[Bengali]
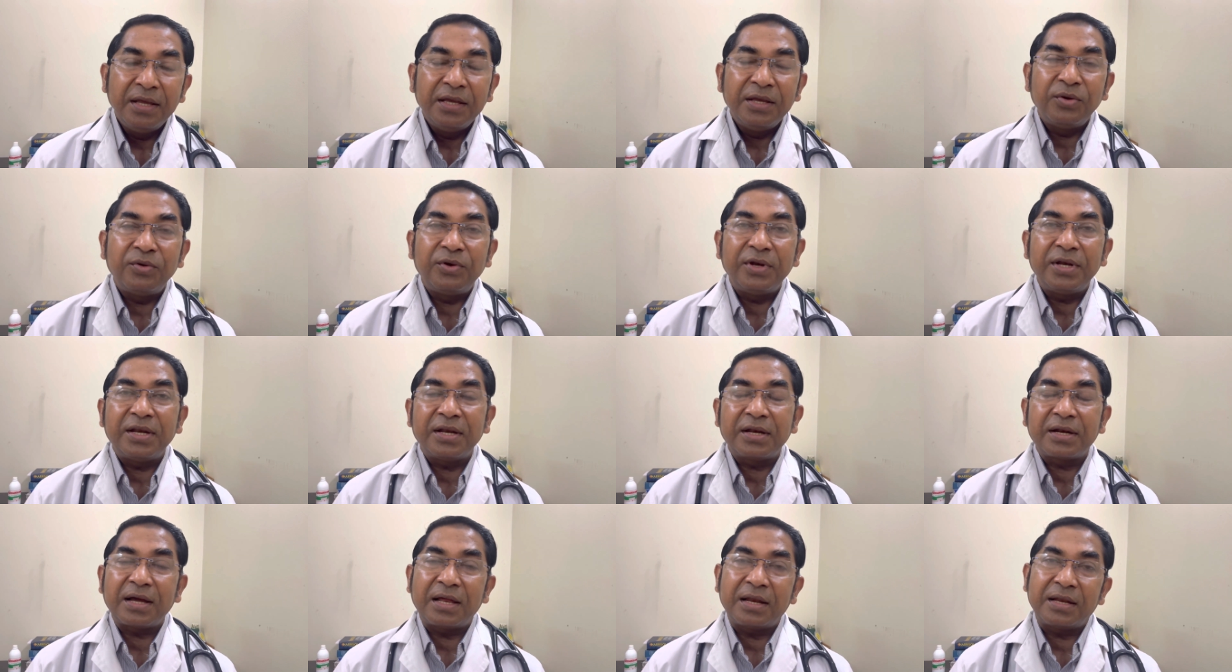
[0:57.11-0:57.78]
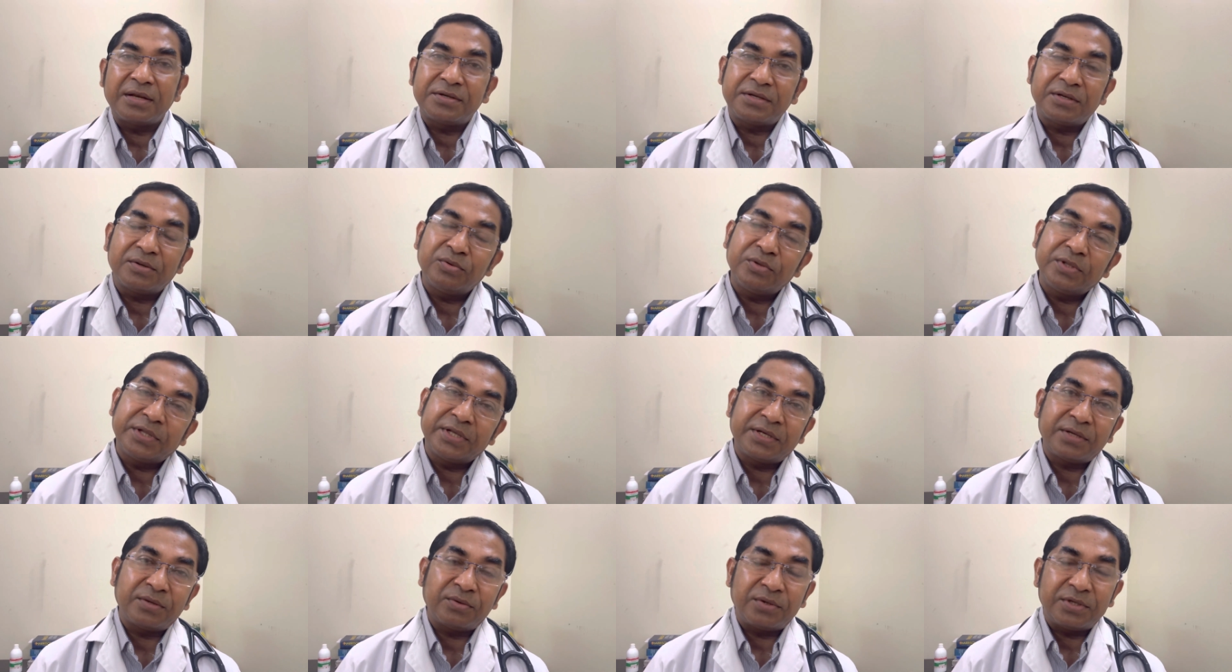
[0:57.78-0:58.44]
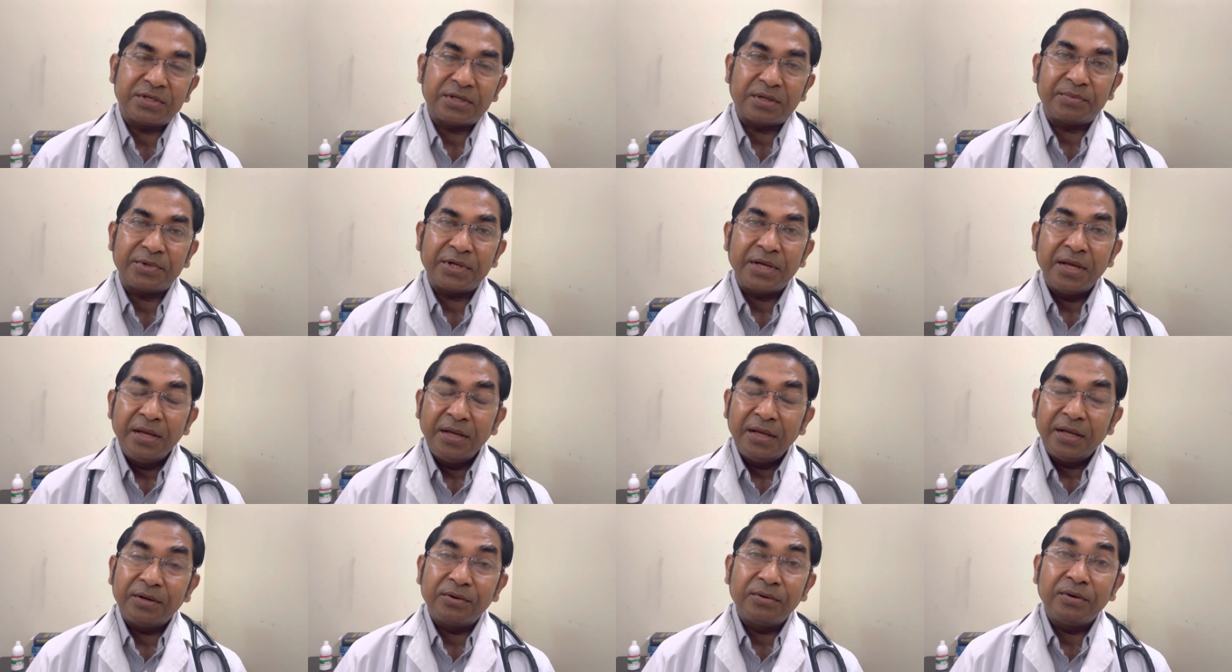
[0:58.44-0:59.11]
ইউরিনের কালারটা হলদেটে হয়ে যাবে
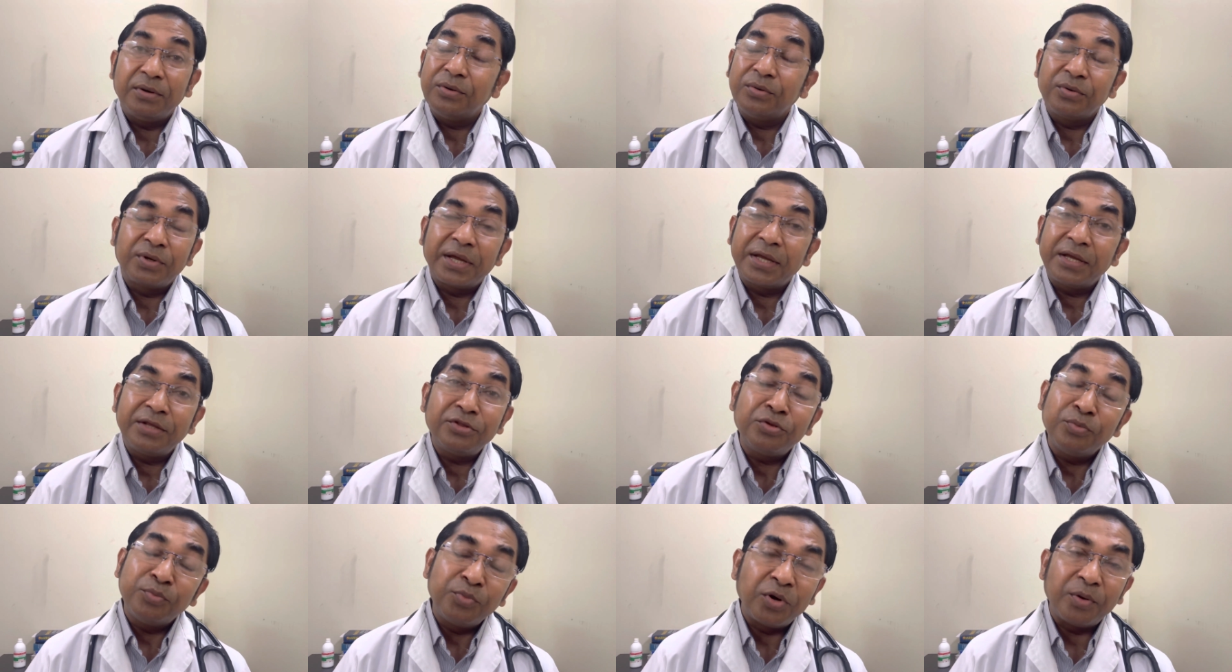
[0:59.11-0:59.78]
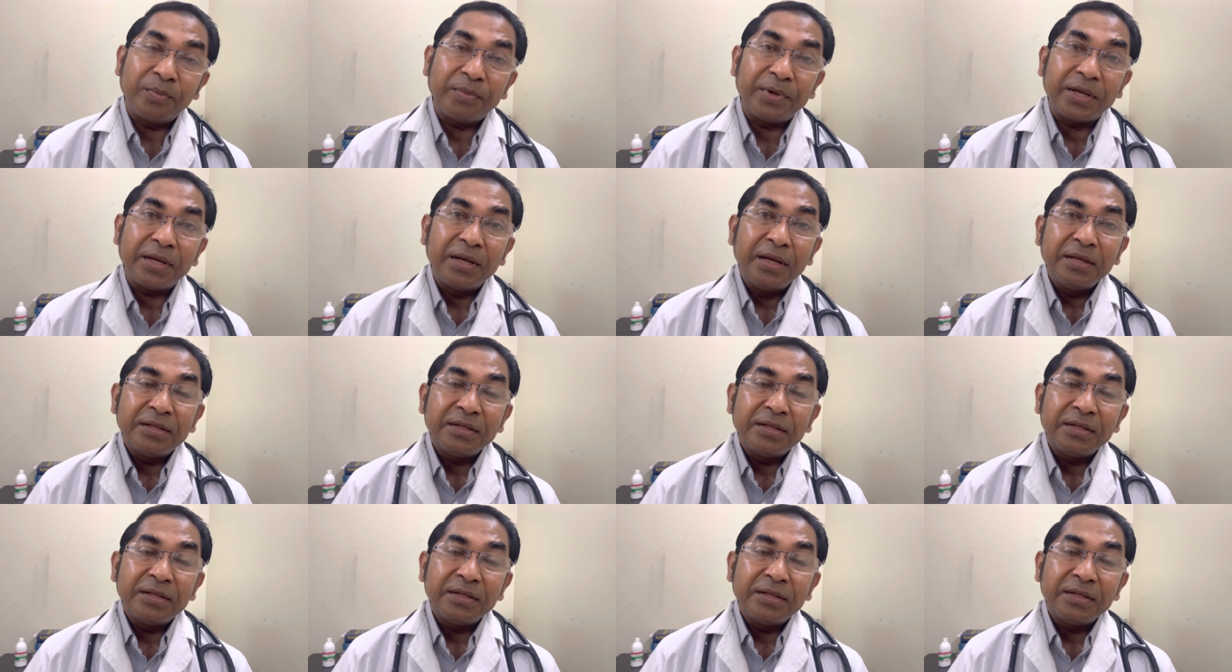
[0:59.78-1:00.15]
এগুলো রুগী কিন্তু বলবে